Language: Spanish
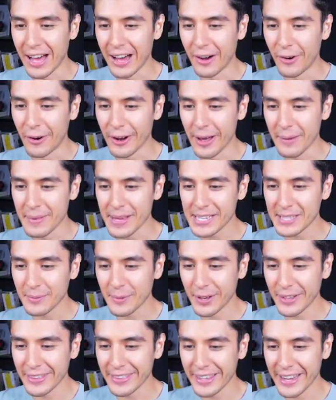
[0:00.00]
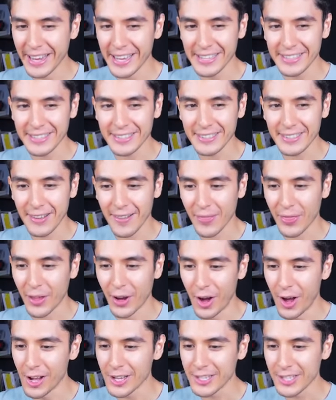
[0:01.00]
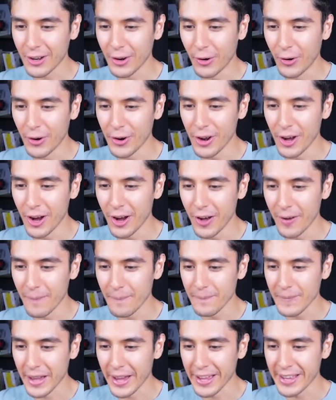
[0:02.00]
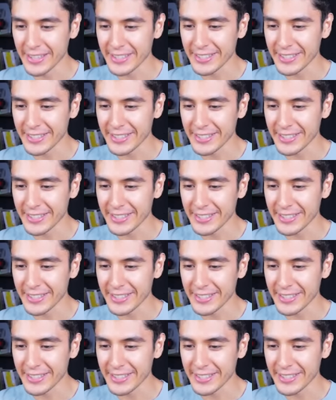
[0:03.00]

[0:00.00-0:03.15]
ahora mismo en 3, 2, 1. Ahí